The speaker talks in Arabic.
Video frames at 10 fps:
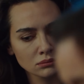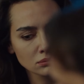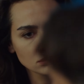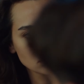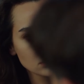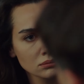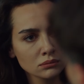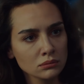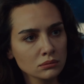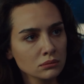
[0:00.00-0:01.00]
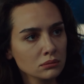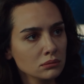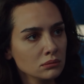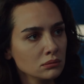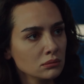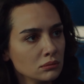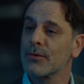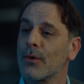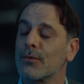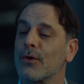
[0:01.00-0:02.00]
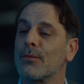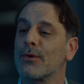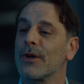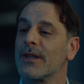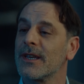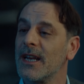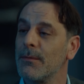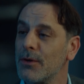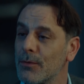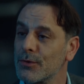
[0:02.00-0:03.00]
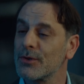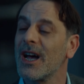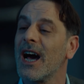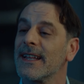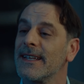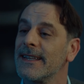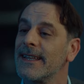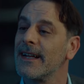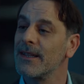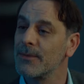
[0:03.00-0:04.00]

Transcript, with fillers: قال لي انه العمليه ممكن تنعمل هون والدكتور ممكن يجي وحددنا الموعد